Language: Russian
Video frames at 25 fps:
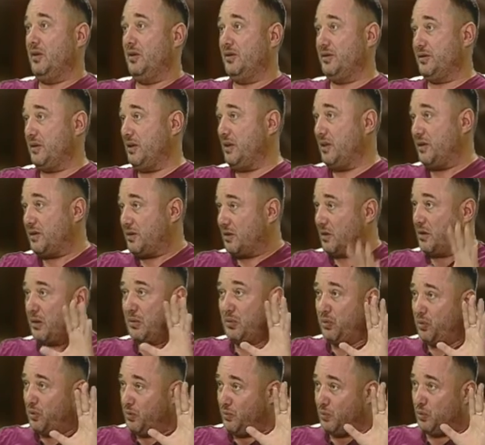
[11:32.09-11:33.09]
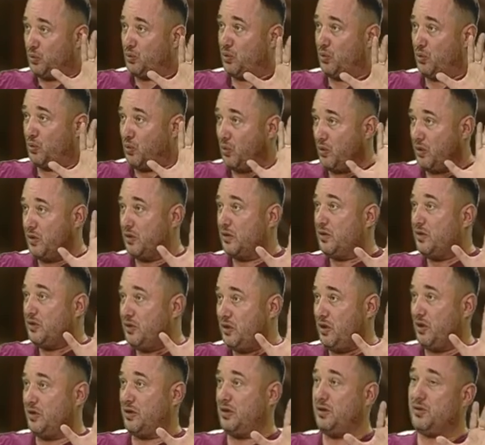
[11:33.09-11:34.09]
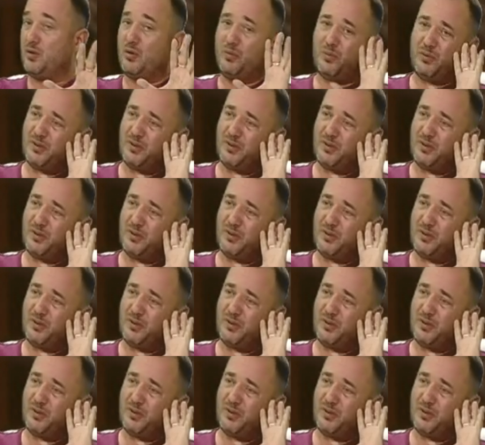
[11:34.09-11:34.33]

заняться какой-нибудь другой деятельностью.